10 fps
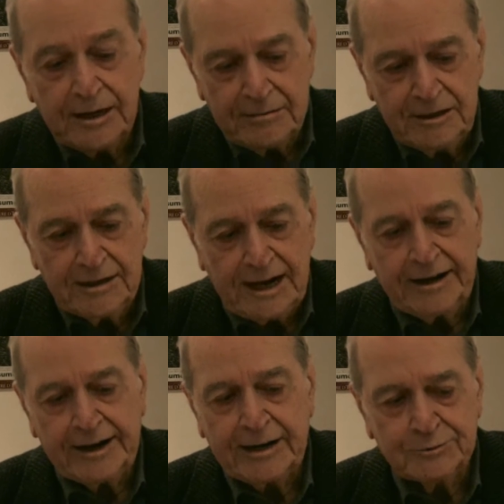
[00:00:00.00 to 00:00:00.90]
gli
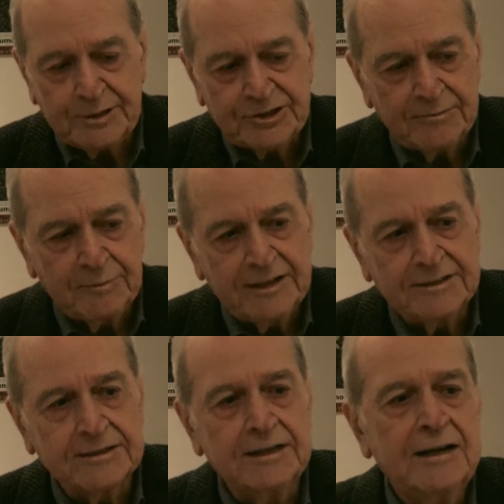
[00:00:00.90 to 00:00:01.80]
aria
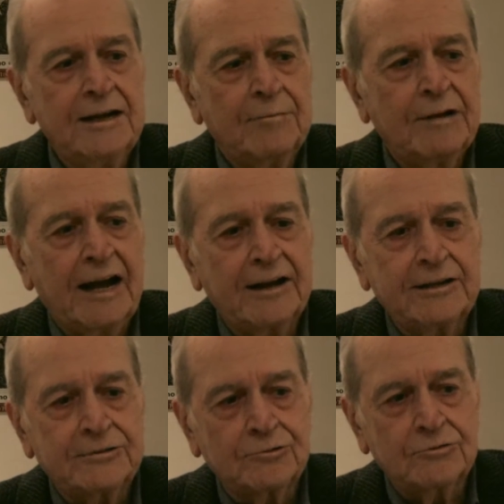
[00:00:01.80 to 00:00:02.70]
specialmente, ma
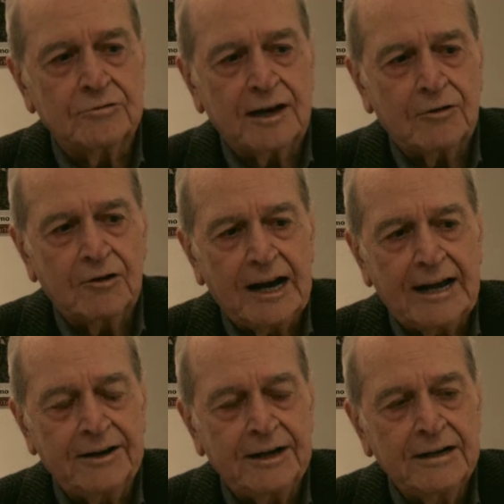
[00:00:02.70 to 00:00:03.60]
anche tutta una
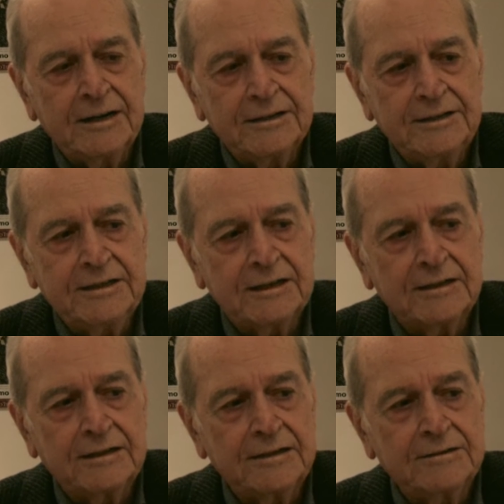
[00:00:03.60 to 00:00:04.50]
collana di,
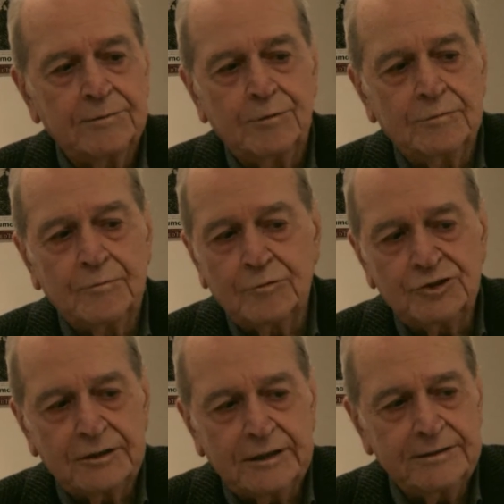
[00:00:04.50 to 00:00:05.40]
eh,
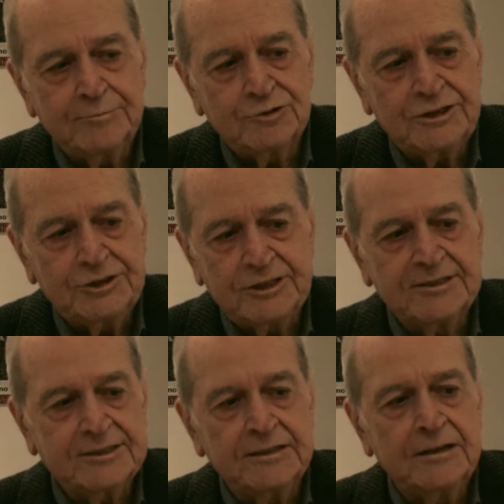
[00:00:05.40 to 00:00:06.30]
music di
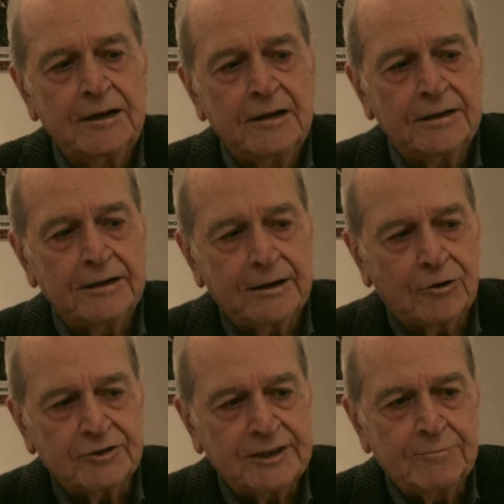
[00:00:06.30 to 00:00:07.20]
musicisti eh,
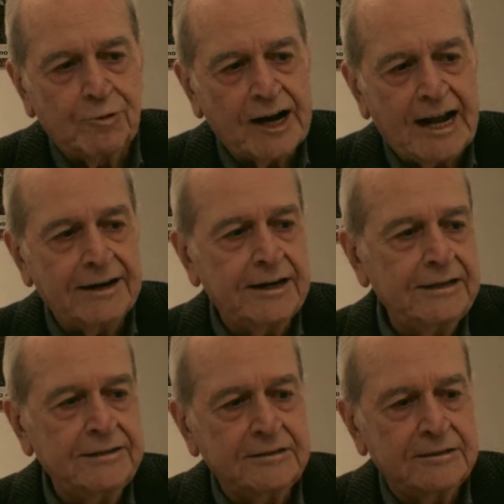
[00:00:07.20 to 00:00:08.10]

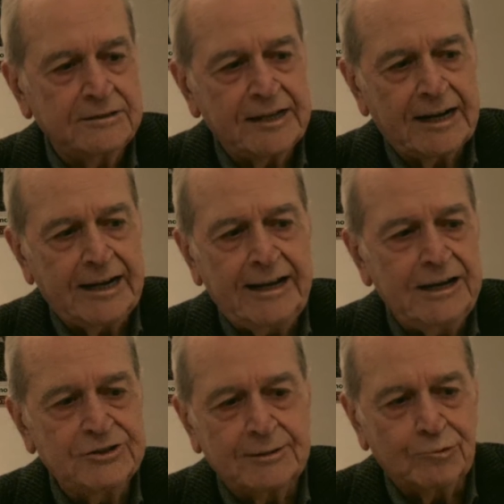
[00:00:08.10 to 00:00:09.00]
contemporanei, da
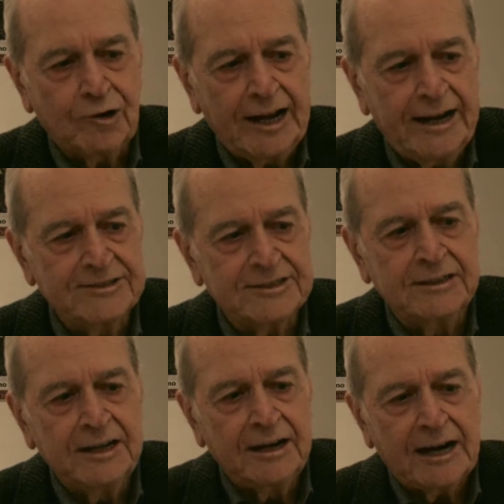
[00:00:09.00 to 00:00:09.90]
Cage a Boulez,
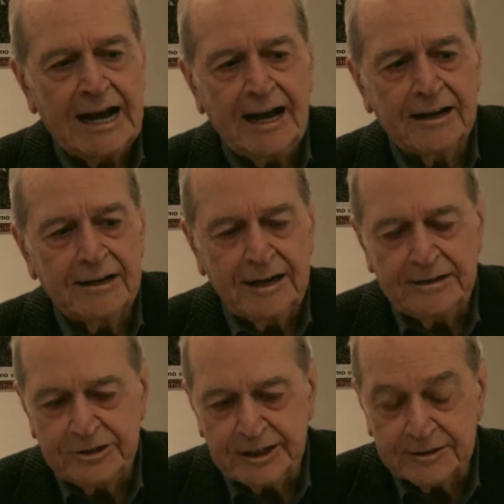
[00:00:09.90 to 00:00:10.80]
Kagal,
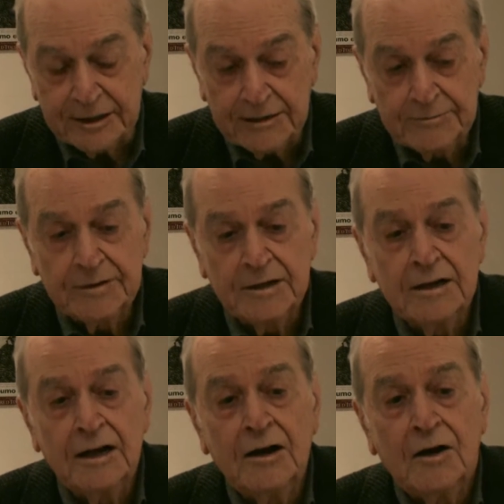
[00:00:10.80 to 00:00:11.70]
eccetera.
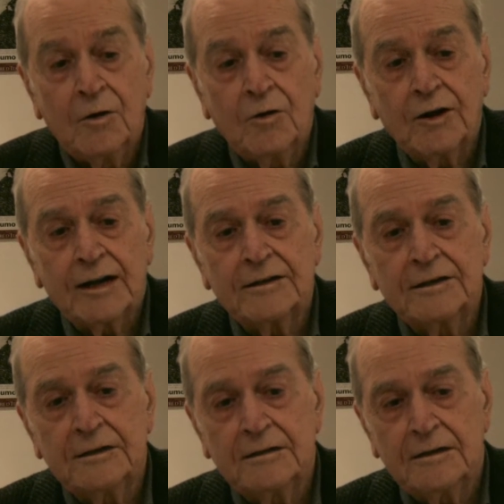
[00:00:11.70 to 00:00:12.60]
Ora,
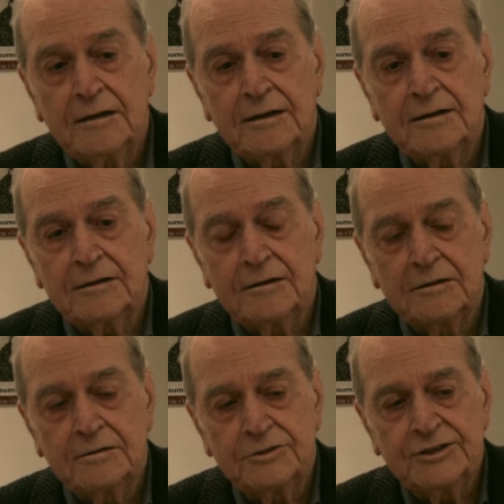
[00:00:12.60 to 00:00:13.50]
il,
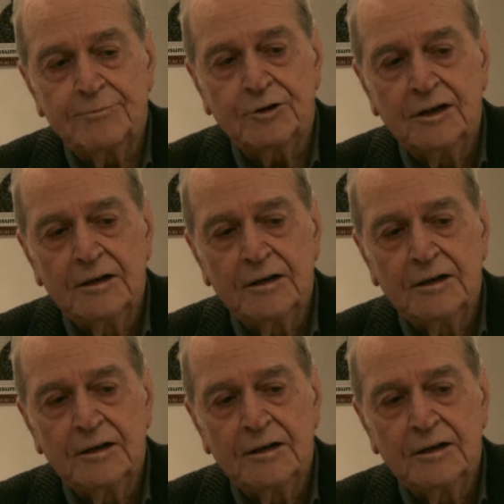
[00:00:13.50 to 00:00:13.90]
diciamo,